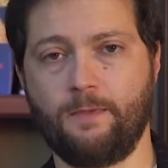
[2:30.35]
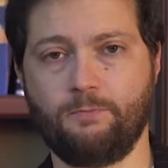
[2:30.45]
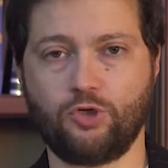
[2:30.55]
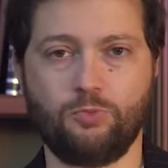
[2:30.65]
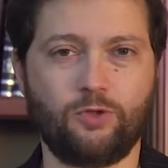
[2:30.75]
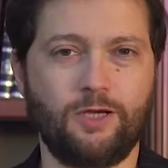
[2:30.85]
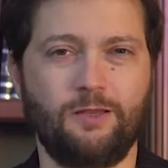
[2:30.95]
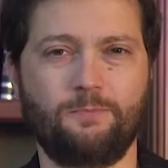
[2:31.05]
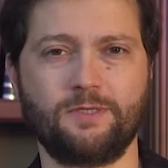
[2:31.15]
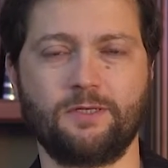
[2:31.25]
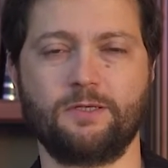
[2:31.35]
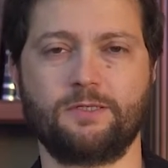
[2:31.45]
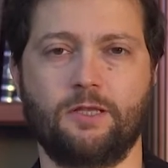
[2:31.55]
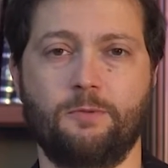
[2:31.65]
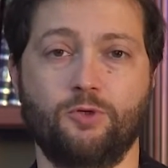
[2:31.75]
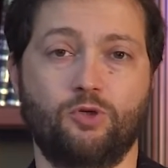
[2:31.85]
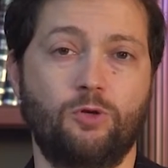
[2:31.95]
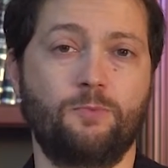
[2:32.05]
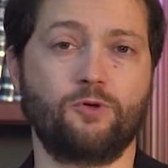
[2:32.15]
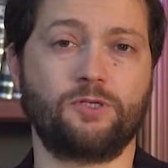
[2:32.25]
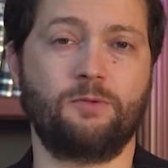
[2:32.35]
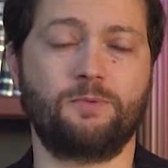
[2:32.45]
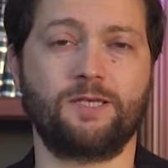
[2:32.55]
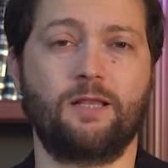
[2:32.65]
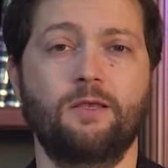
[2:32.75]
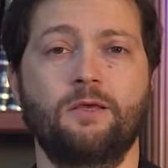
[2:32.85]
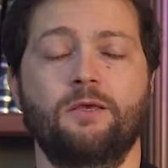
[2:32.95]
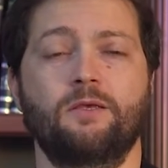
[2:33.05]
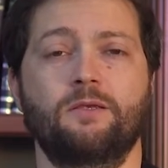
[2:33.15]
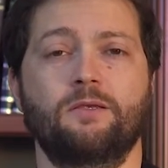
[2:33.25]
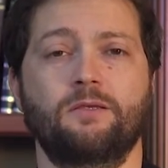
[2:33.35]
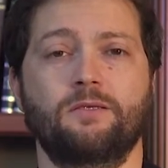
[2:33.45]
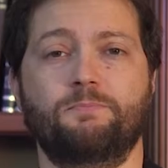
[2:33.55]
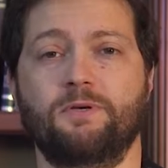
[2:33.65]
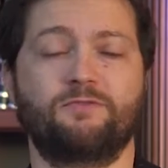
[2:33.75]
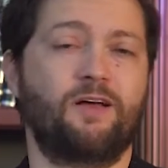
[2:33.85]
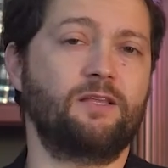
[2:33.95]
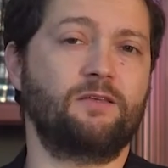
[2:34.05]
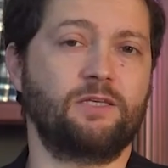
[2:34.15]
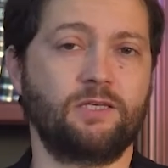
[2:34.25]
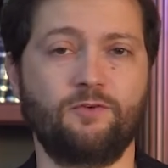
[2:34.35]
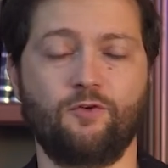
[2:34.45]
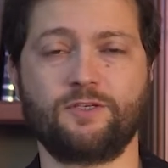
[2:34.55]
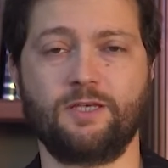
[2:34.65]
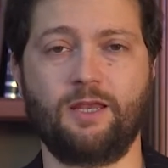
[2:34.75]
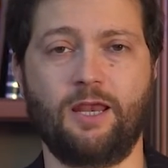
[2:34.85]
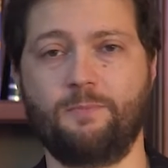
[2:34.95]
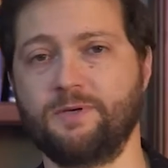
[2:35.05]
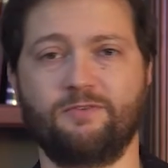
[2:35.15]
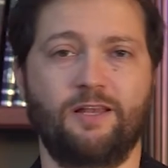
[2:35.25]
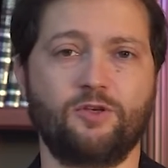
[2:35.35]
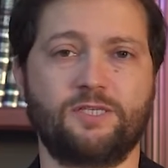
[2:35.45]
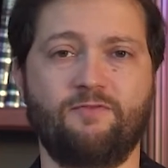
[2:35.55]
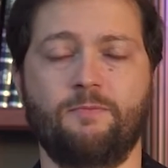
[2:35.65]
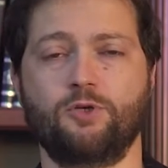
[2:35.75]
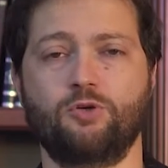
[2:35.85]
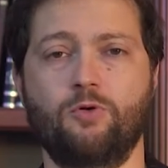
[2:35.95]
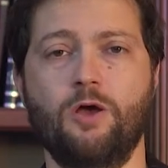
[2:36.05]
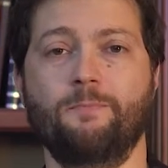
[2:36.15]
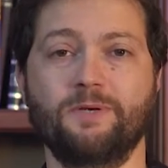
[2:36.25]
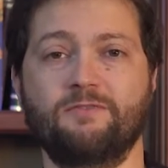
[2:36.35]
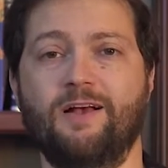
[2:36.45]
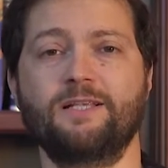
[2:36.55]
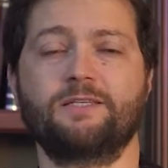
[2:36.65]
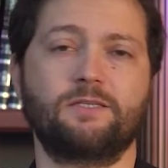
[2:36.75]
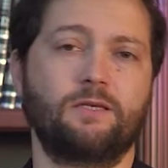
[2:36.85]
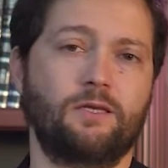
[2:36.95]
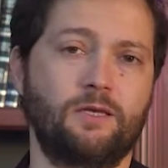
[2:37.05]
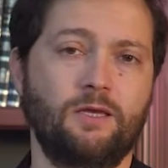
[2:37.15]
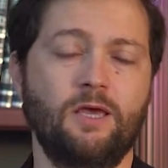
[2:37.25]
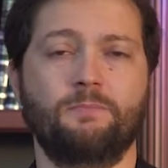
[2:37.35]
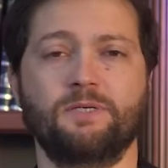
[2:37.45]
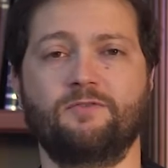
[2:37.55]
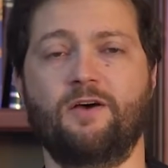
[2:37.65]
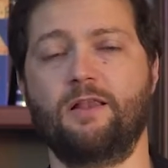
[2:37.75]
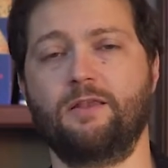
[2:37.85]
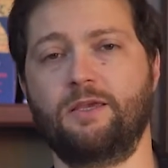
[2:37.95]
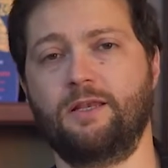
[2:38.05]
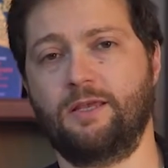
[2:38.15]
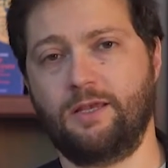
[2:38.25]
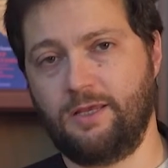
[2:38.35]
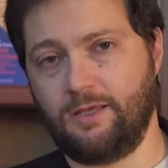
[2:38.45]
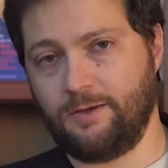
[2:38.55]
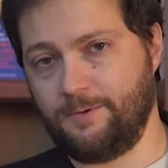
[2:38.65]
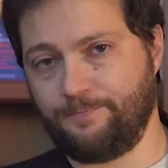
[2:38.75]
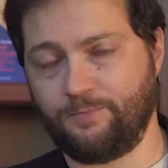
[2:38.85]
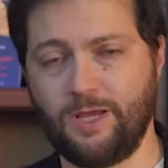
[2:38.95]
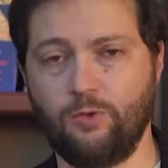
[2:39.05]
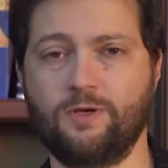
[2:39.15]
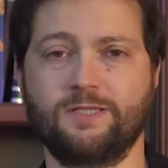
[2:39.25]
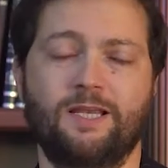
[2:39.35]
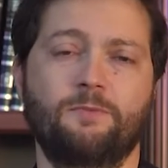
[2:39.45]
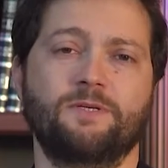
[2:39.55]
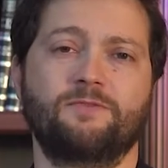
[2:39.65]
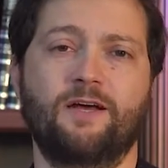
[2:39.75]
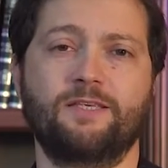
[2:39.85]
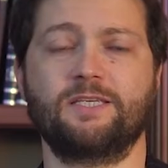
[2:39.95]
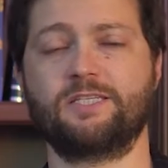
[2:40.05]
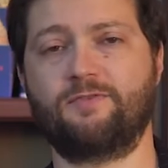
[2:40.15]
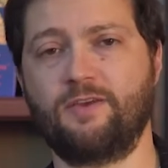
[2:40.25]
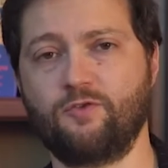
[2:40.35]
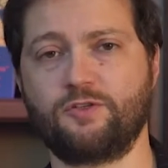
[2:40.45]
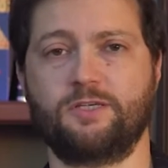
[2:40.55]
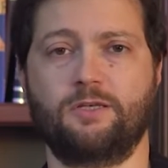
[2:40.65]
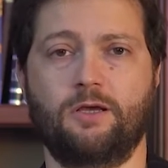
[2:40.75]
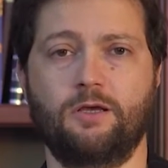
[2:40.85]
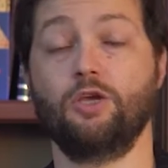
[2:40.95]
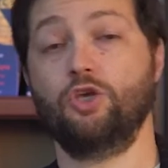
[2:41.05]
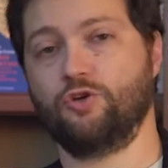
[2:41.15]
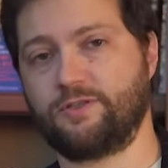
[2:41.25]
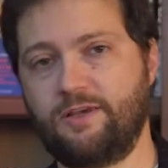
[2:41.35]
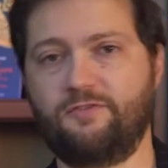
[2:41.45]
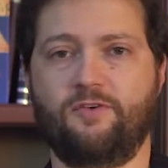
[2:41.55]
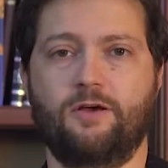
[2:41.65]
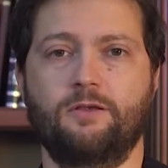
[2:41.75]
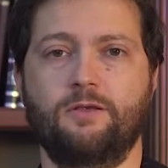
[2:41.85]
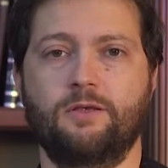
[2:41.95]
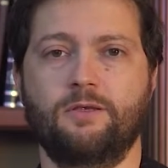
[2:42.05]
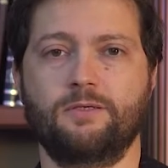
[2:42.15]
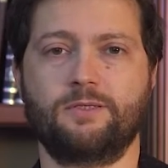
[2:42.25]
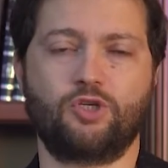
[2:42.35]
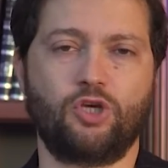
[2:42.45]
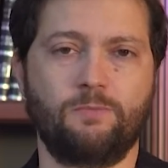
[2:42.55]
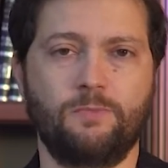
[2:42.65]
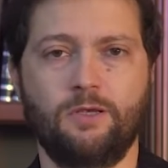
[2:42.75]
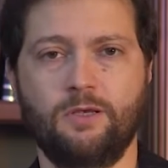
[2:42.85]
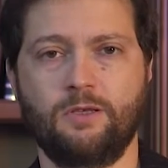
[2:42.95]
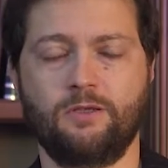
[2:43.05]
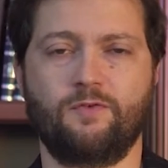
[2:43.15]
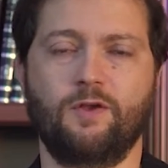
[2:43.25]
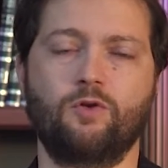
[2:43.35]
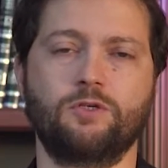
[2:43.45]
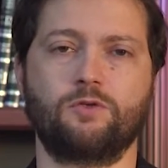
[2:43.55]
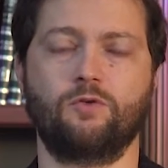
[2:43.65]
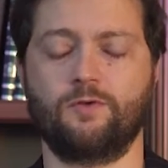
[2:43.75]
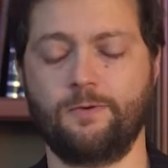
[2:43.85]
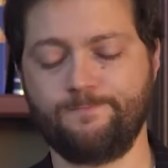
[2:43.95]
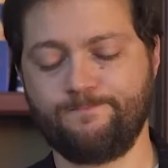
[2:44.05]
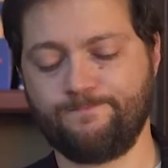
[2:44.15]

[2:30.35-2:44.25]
Почему так написано стало? Почему не просто написал позвал э, его сына или позвал Иосифа? Почему? Позвал, э, позвал или, или э, дал указание позвать своего сына Иосифа? Зачем двойное слово?